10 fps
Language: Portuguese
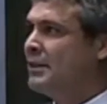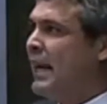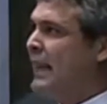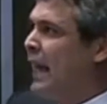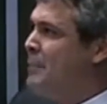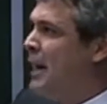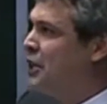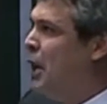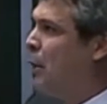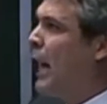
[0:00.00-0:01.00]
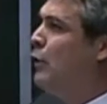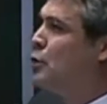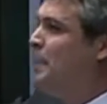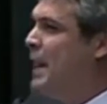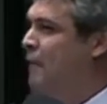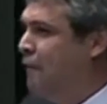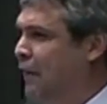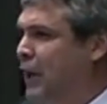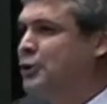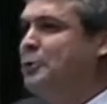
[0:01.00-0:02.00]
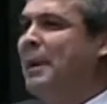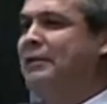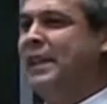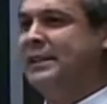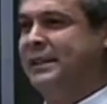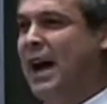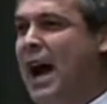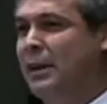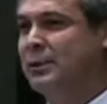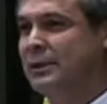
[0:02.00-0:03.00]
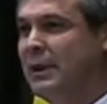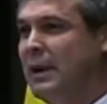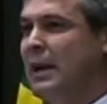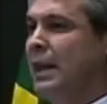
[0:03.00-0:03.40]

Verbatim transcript: Você tem que mexer o que? Nos benefícios previdenciários,